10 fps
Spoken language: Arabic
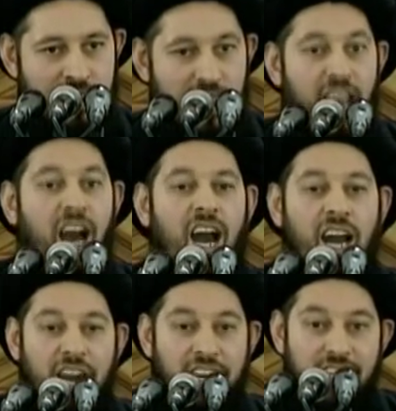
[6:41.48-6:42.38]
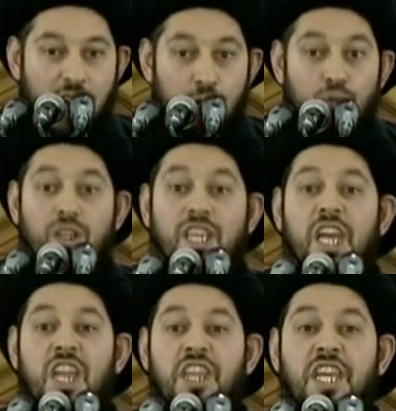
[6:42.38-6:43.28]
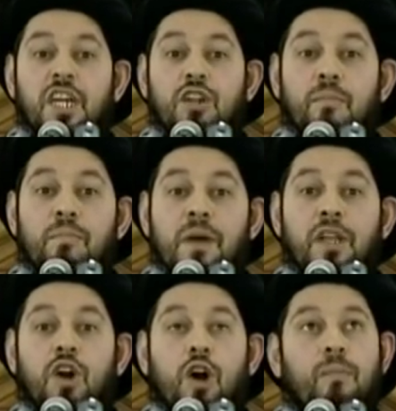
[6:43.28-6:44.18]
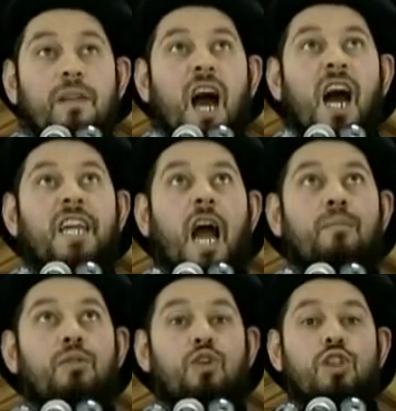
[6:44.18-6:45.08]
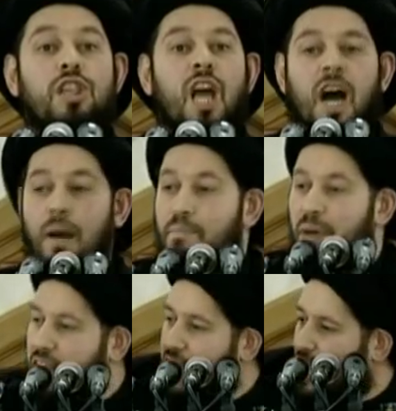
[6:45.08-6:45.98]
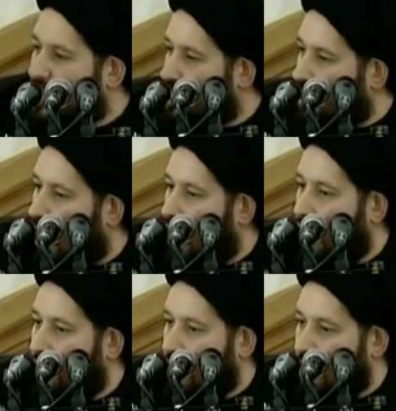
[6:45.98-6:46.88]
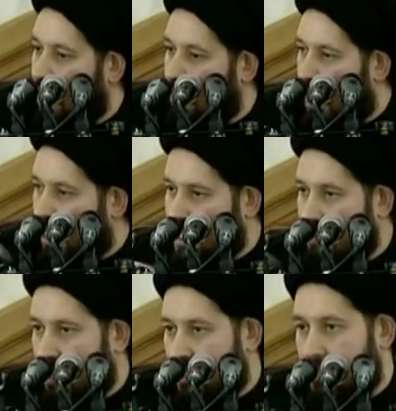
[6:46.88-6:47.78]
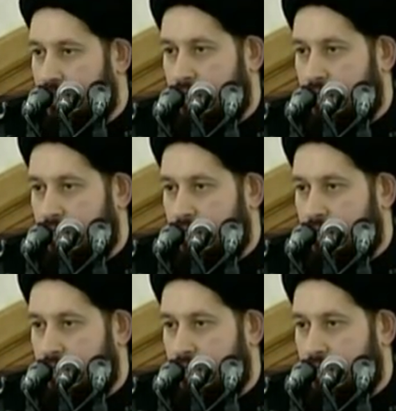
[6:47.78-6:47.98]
الآخر يقول كثير منهم لا يعبد الله بالنص قال هذه الكلمة أنا سمعت